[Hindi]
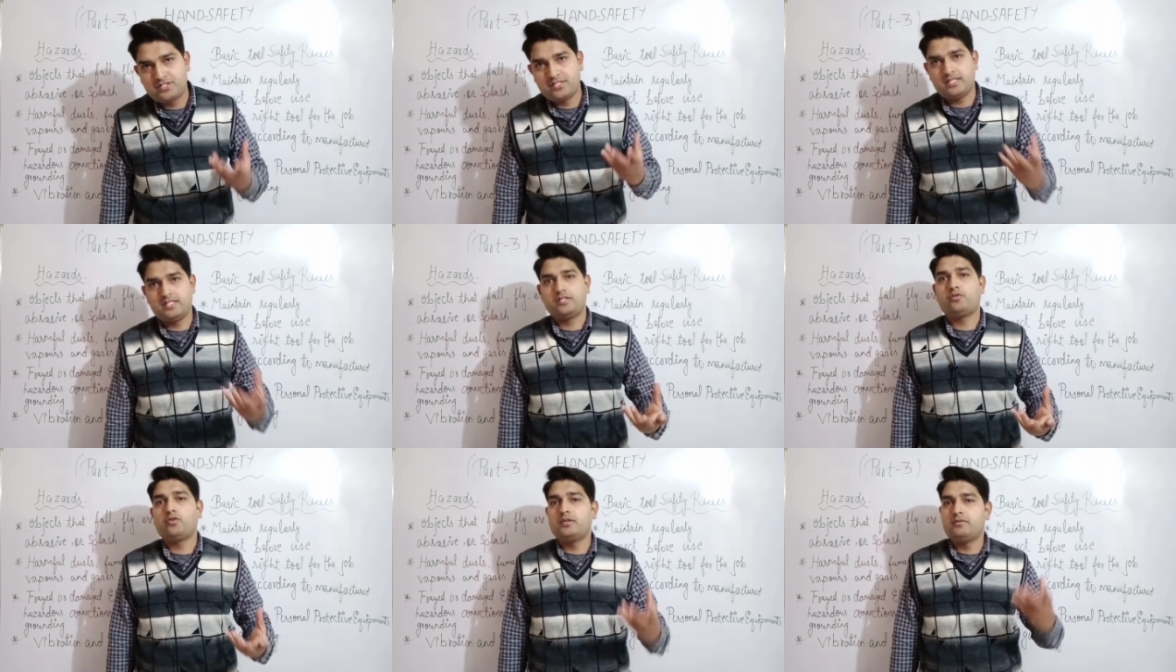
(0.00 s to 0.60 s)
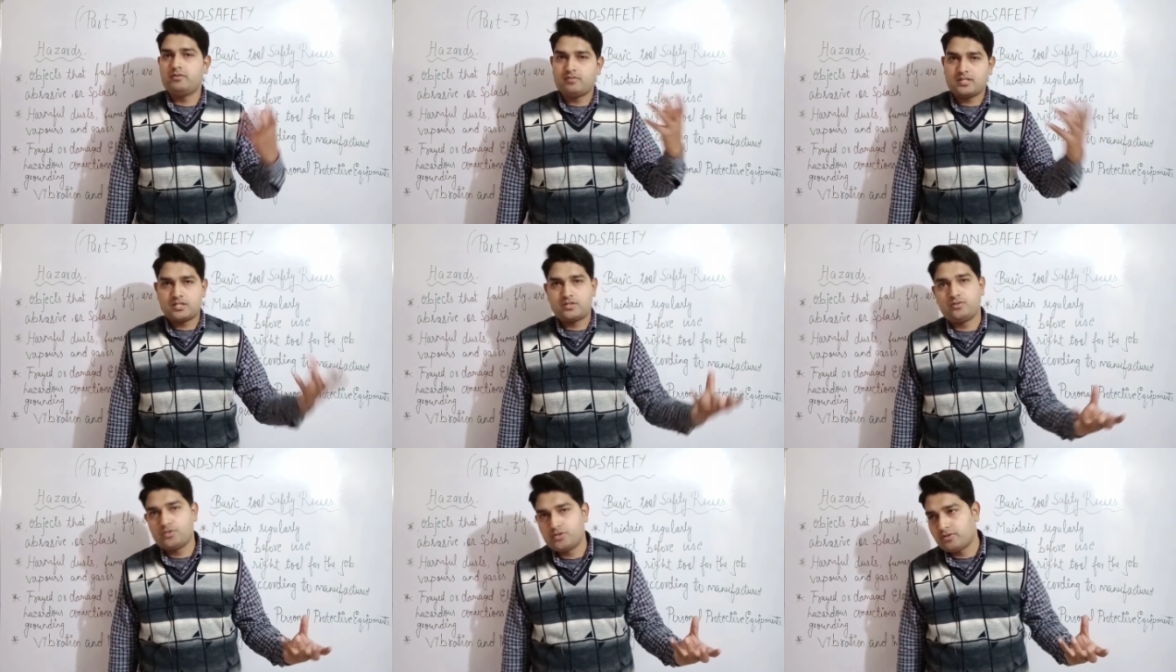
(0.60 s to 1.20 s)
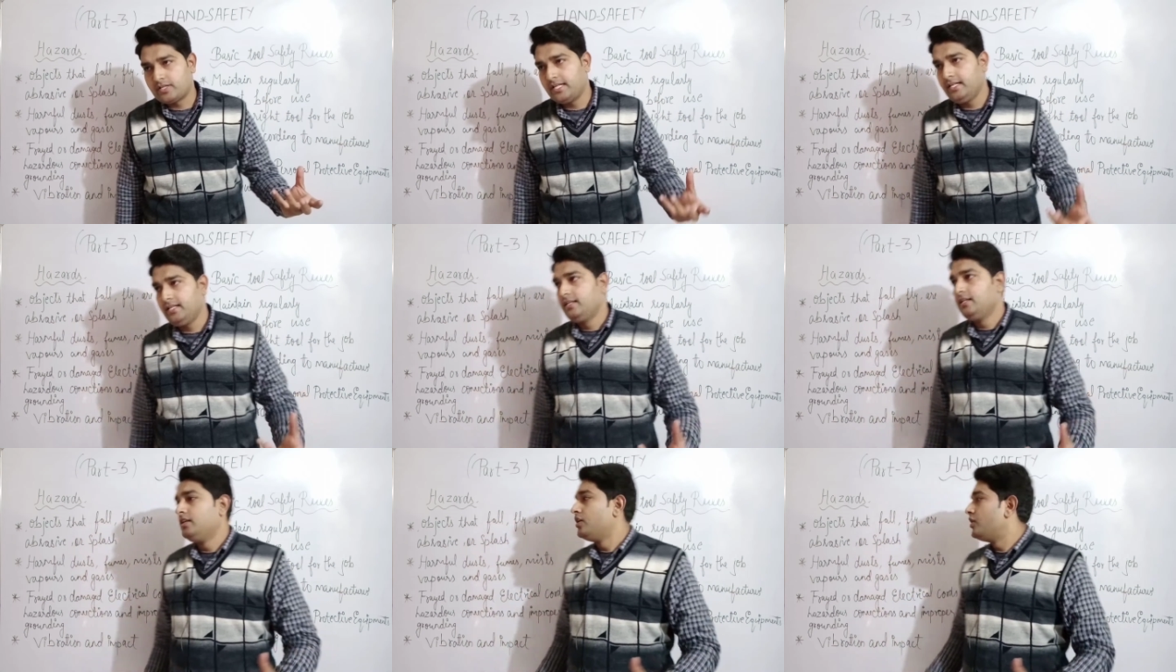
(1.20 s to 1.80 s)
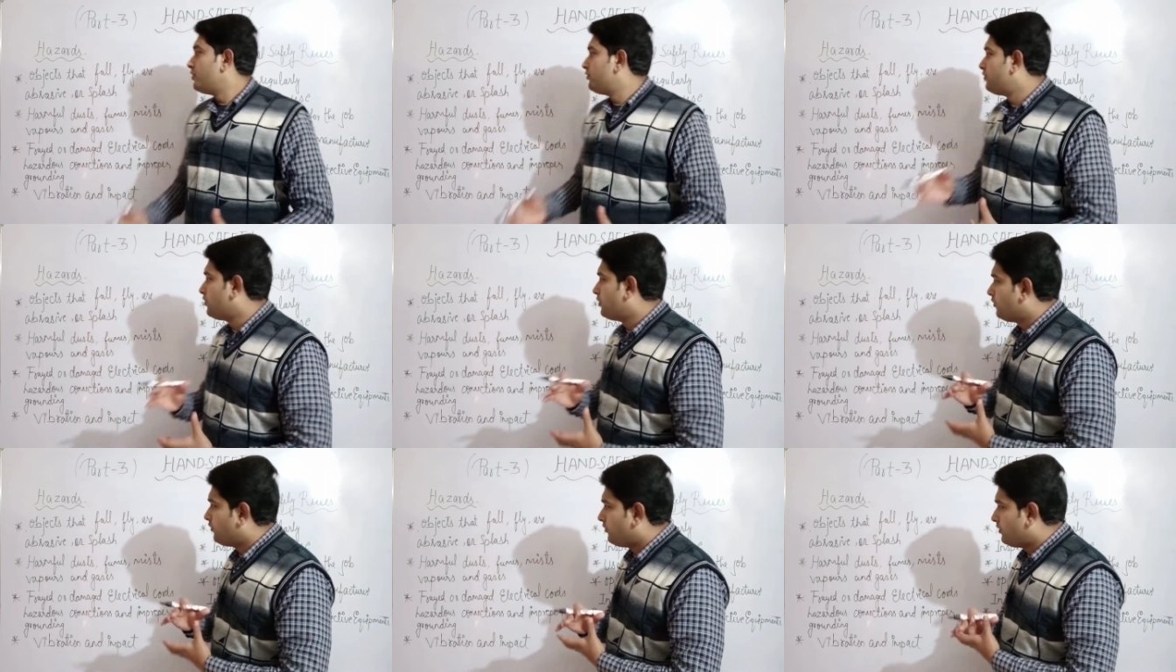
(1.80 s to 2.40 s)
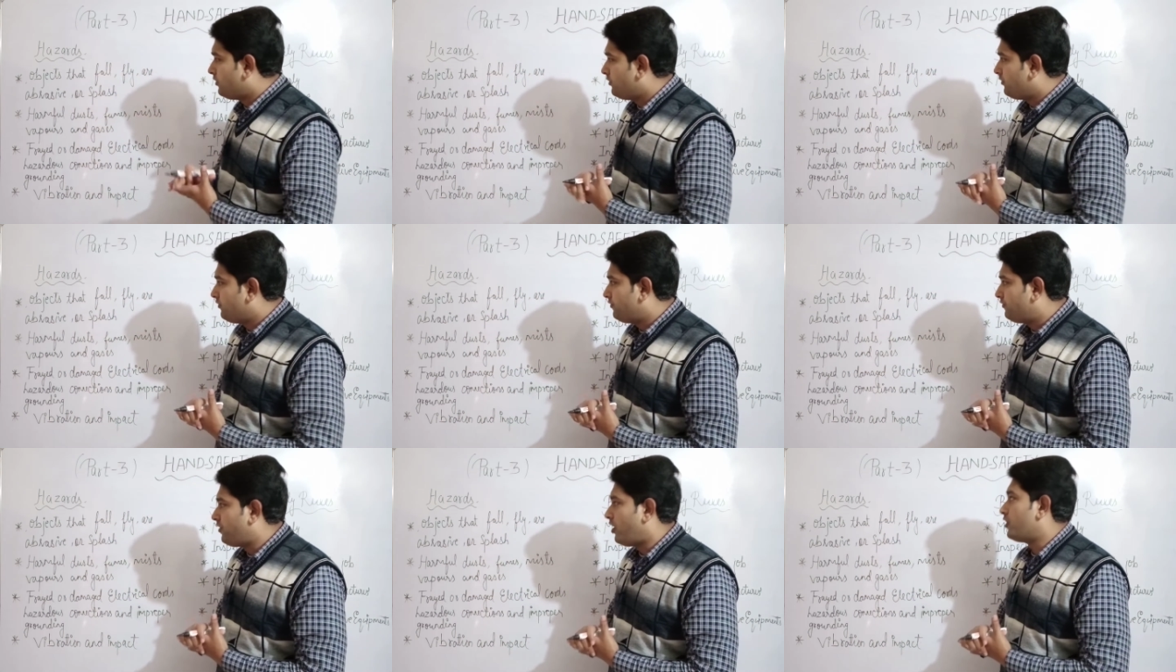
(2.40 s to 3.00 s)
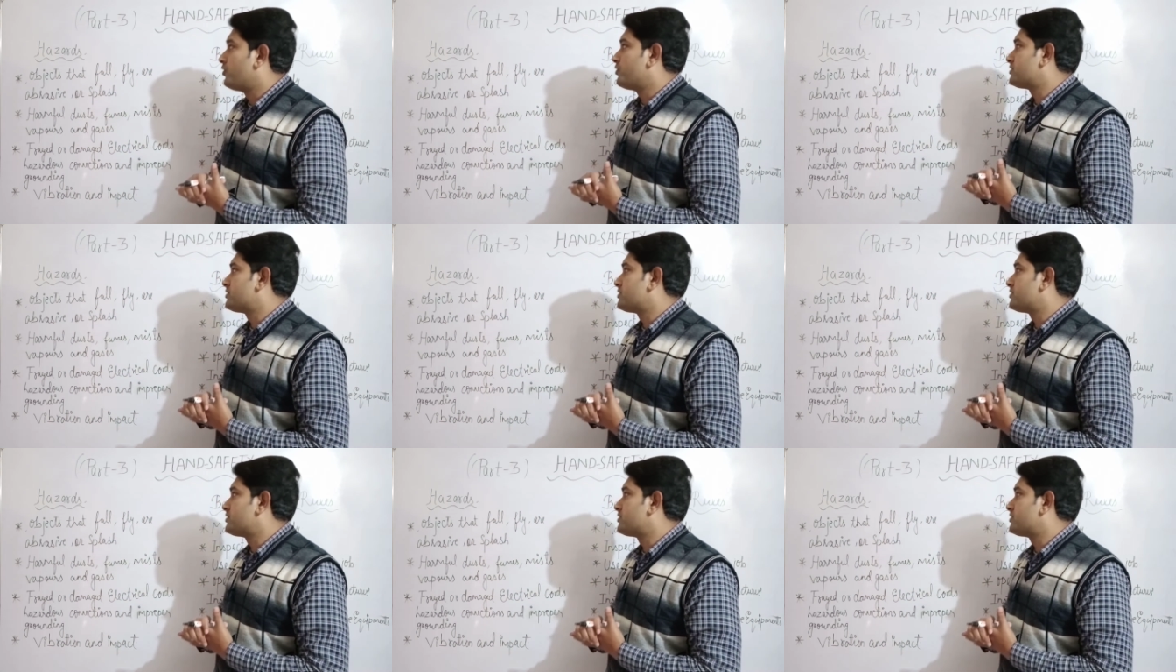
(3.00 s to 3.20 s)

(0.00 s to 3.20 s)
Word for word: चीज़ कोई भी वस्तु जो है वो फॉल हो